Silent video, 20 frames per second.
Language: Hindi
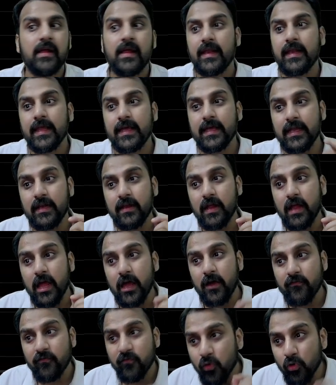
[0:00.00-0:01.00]
लेकिन
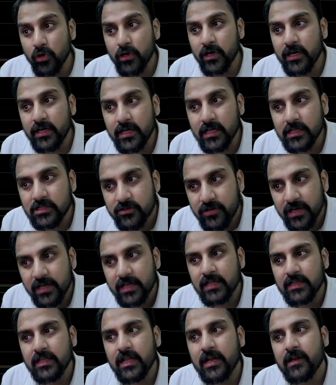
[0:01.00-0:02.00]
फूड इंडस्ट्री के
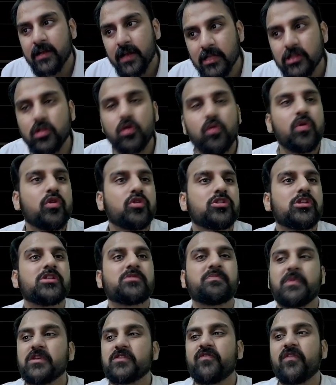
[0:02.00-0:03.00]
अंदर रहते हुए कुछ
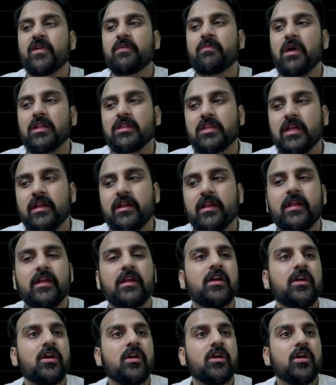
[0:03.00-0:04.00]
स्पेसिफिक बात कर रहे हैं